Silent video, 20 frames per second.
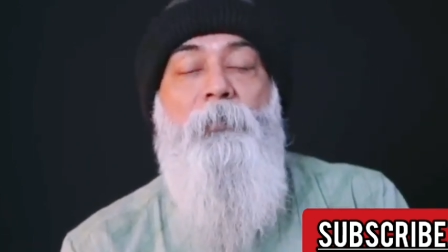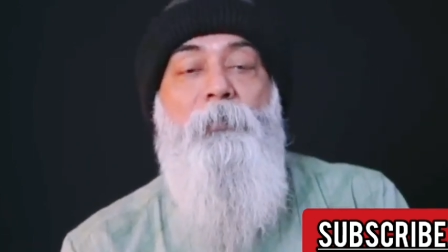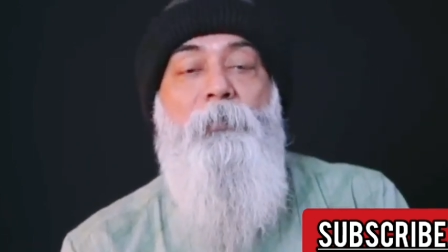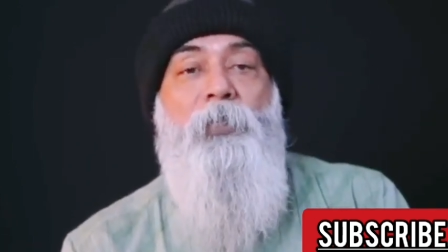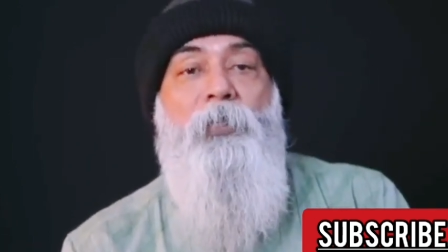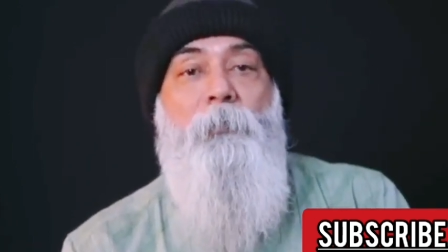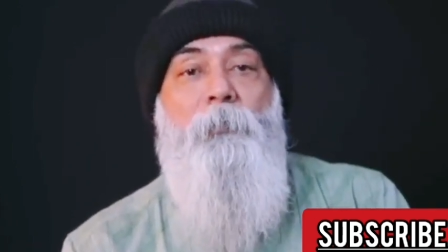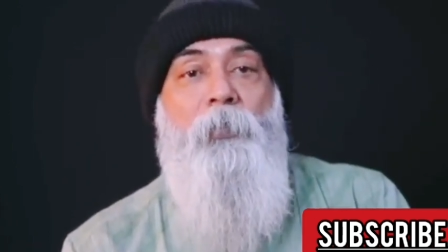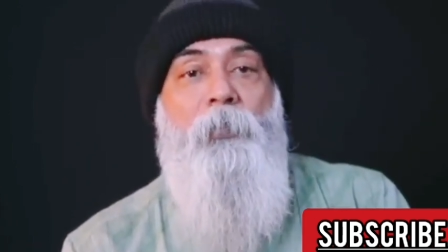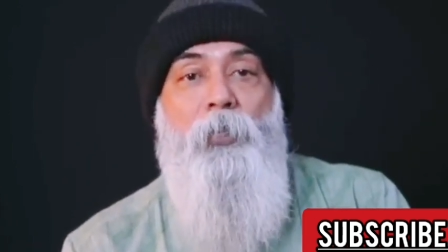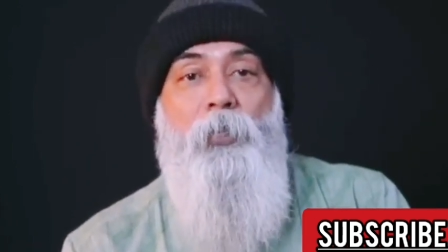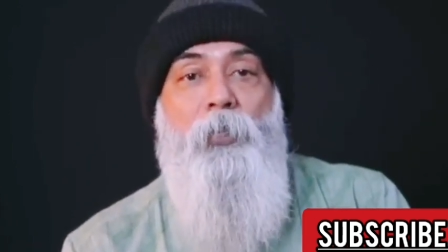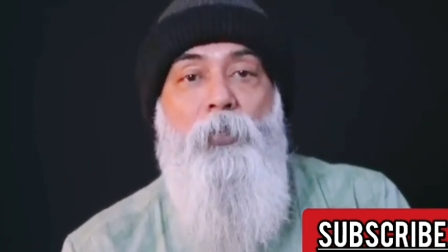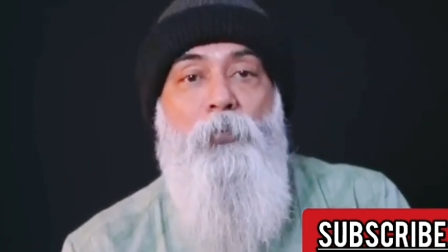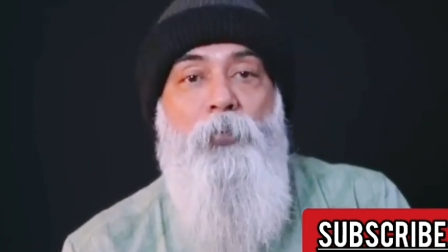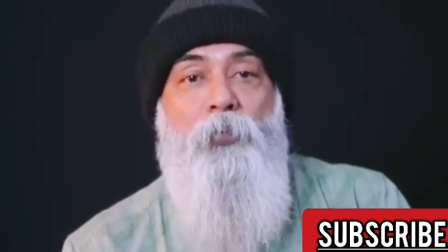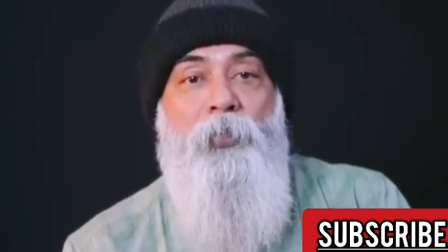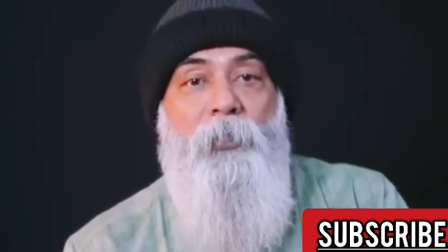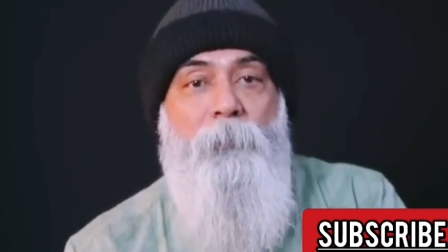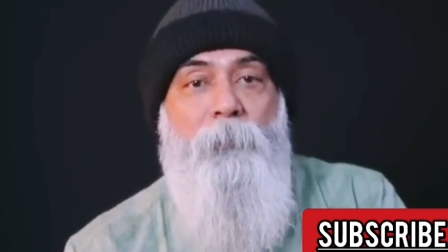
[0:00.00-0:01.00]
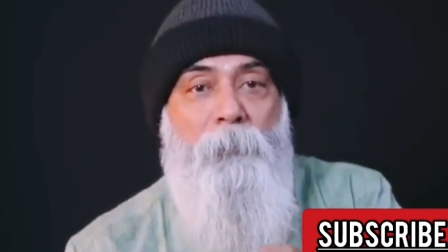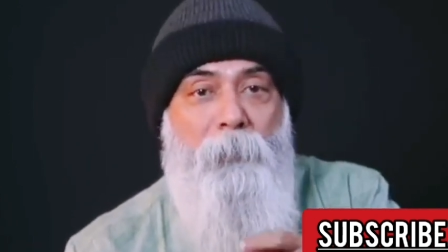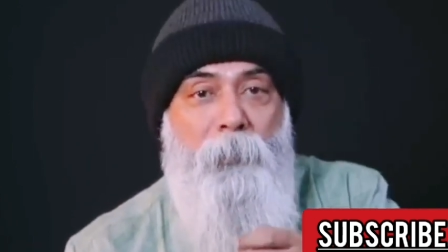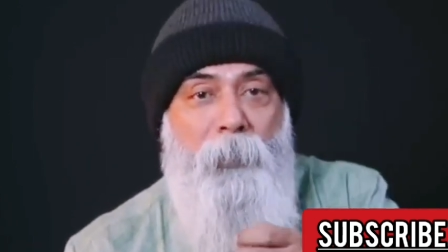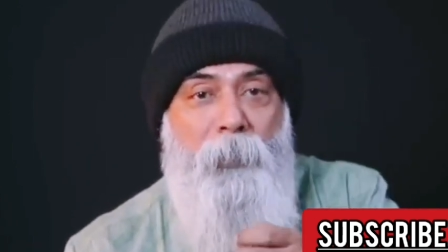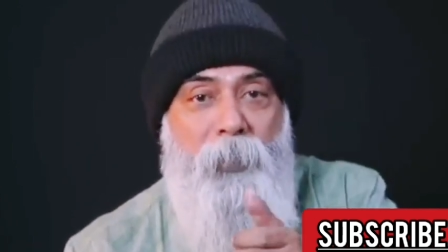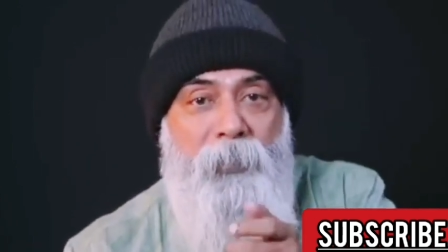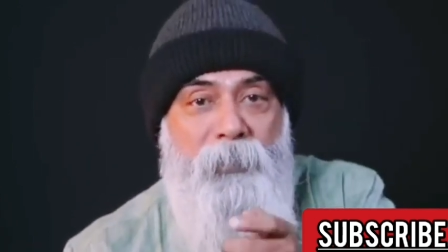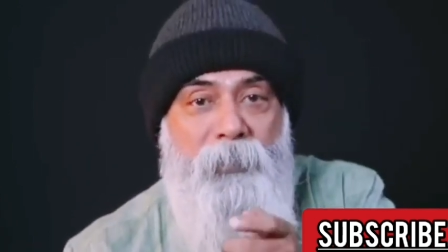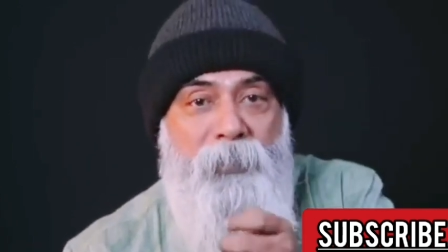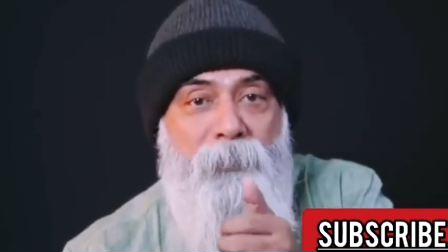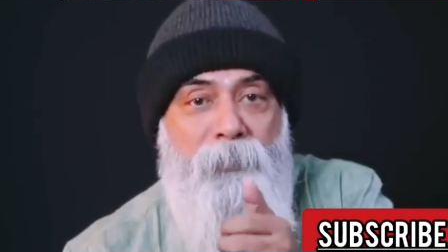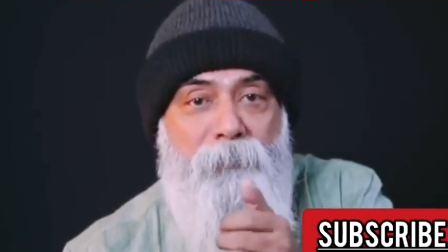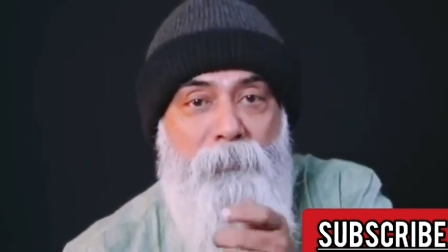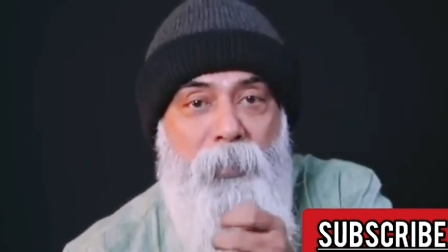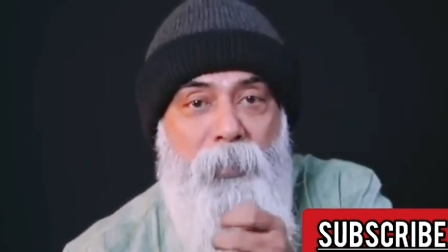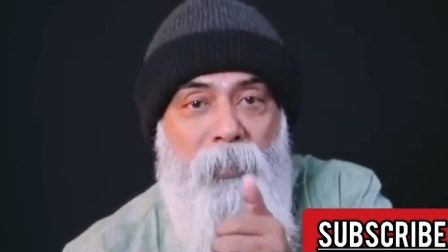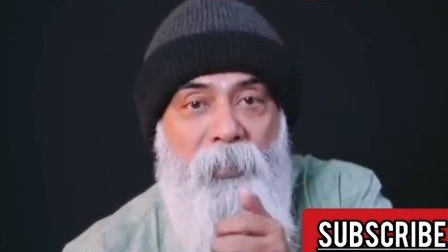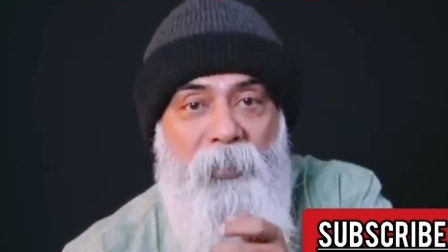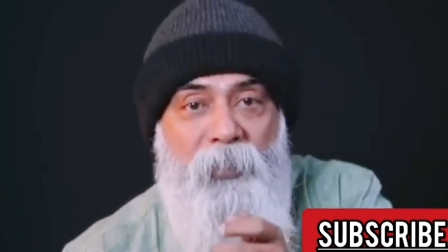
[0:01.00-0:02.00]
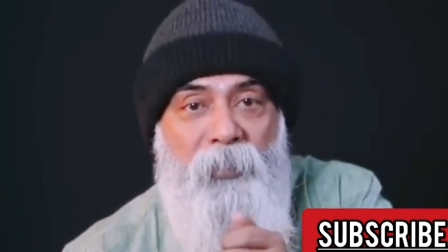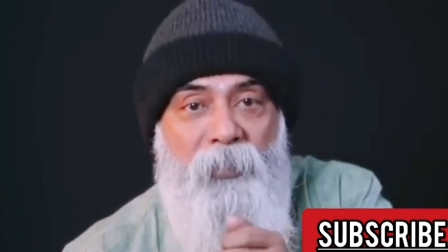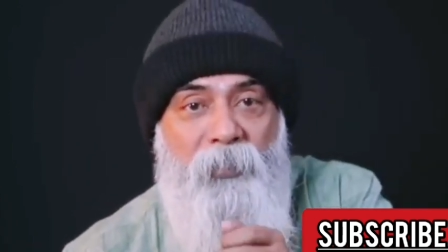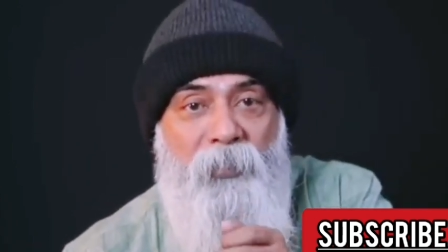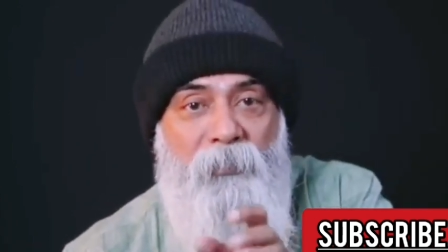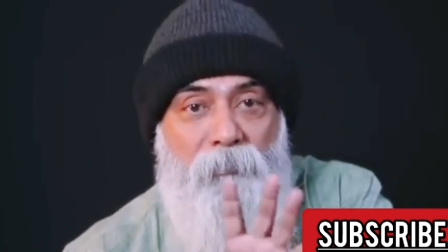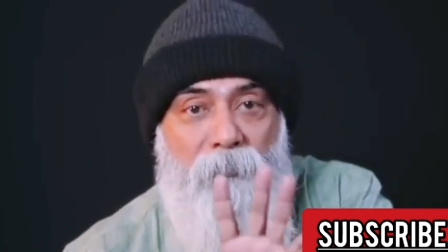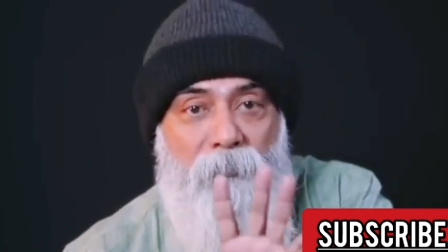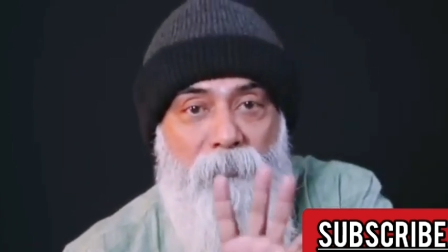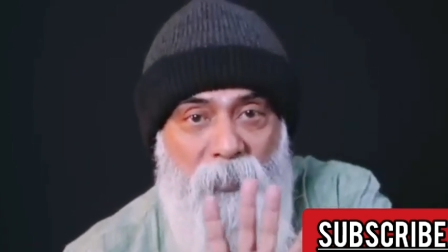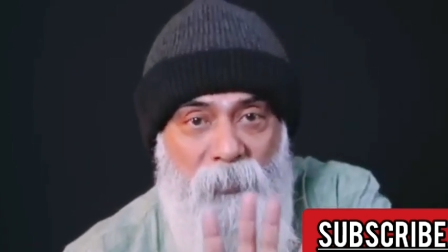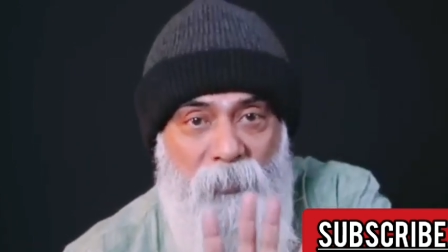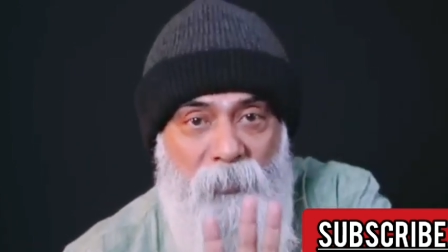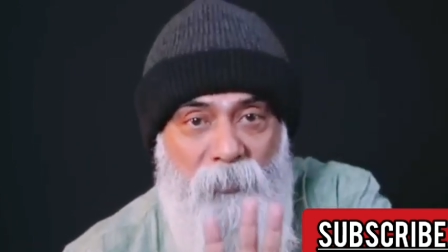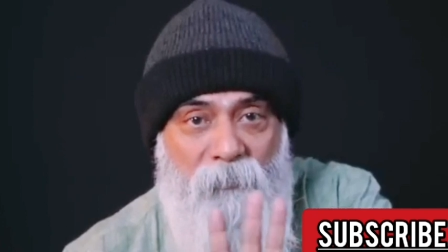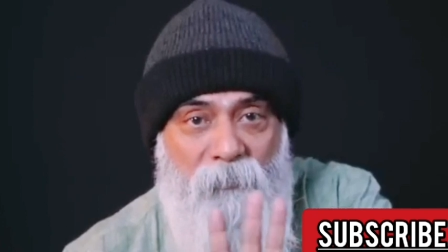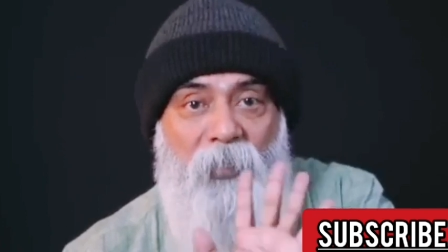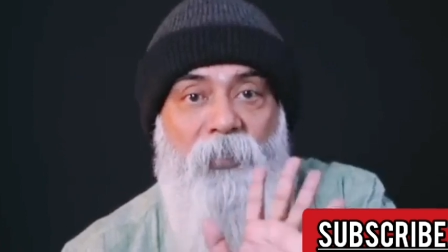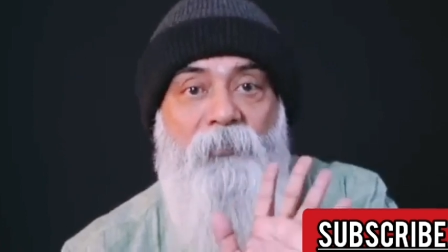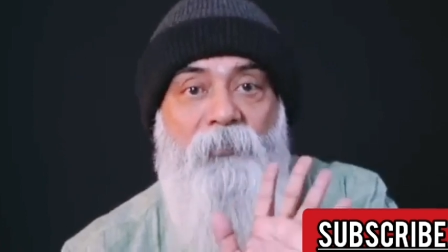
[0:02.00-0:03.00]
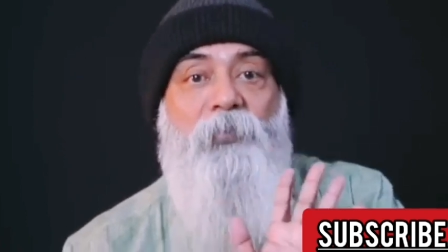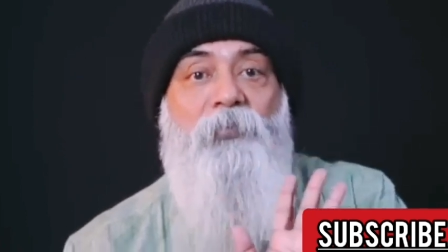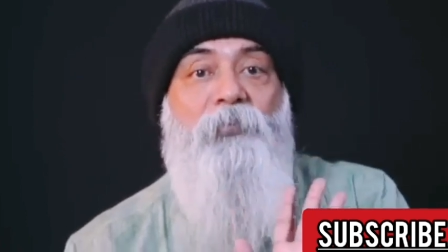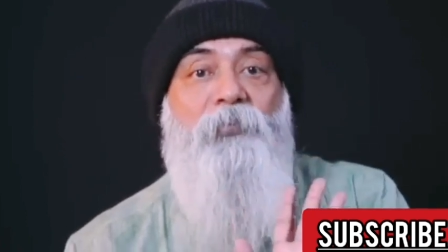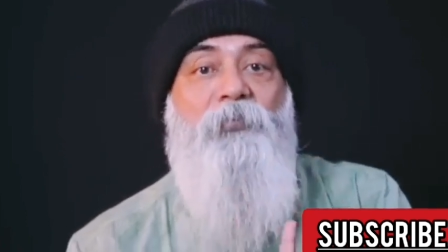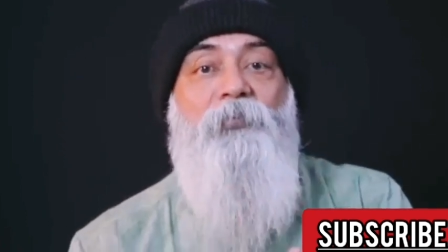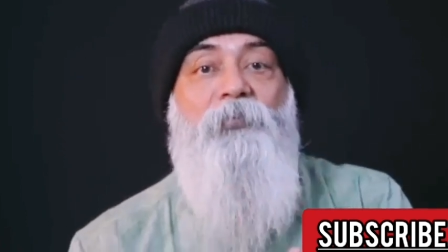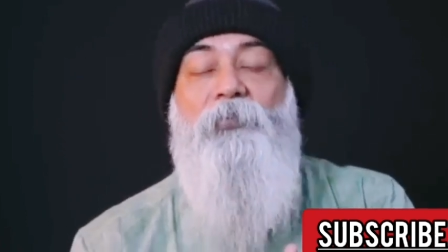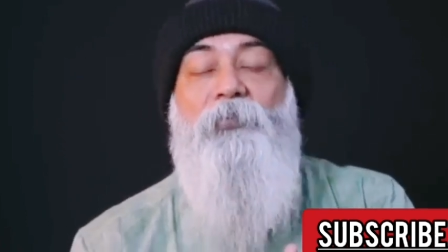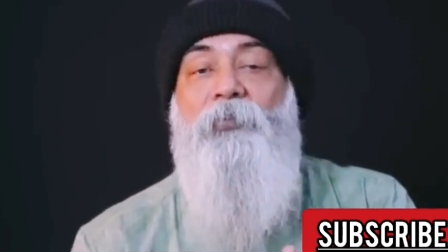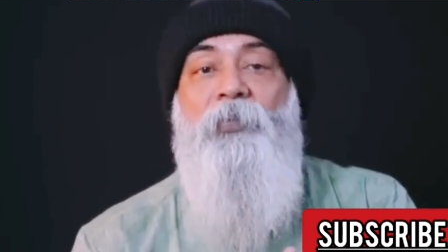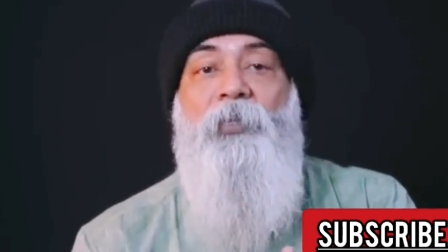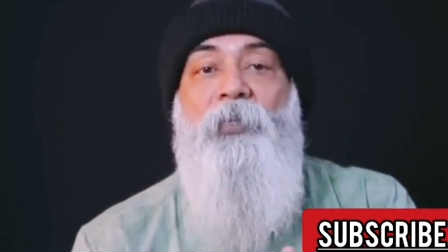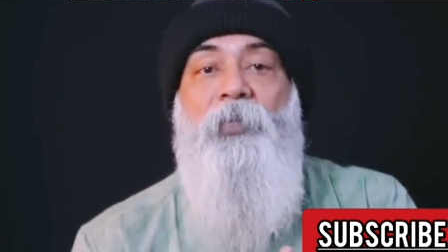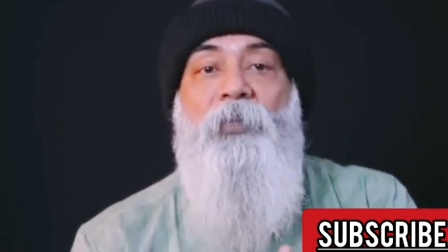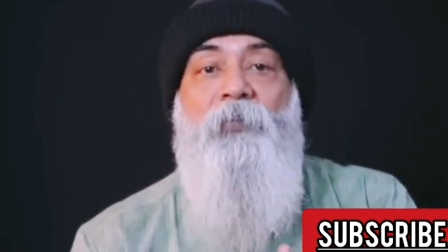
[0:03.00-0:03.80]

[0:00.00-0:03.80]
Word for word: நமக்கு பலனை கொடுக்குது பணம் சம்பாதிக்கிறதுக்கு மட்டும் வழிவகுக்கும்